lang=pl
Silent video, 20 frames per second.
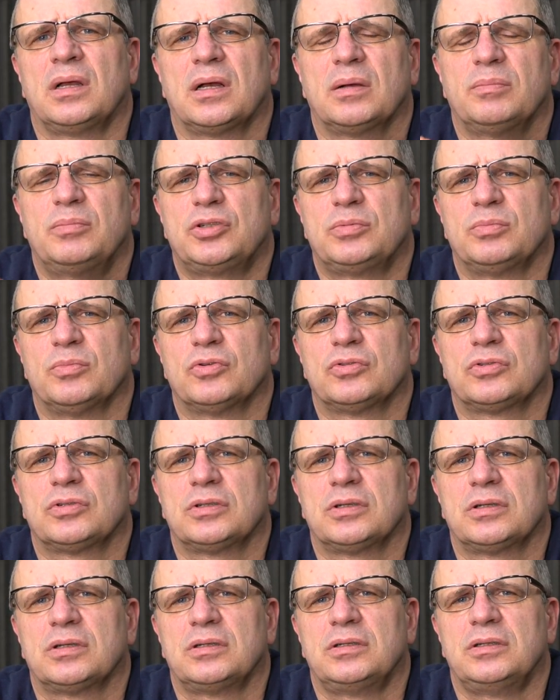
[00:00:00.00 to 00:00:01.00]
a być
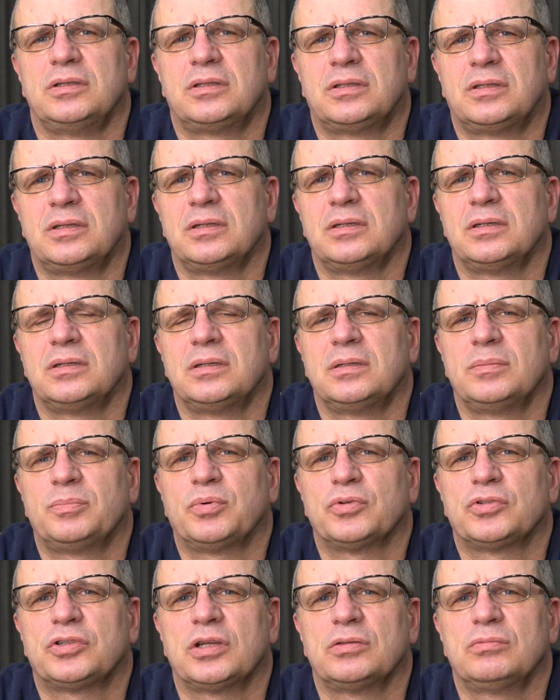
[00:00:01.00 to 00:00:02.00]
może i ty,
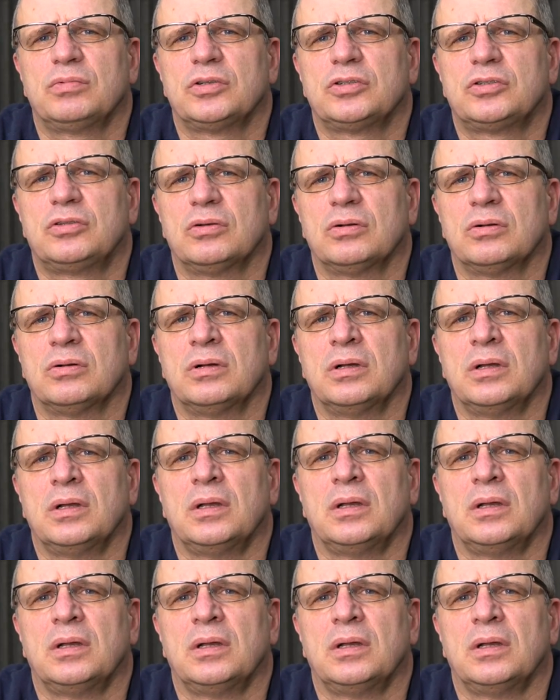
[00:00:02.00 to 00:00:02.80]
poszedłeś do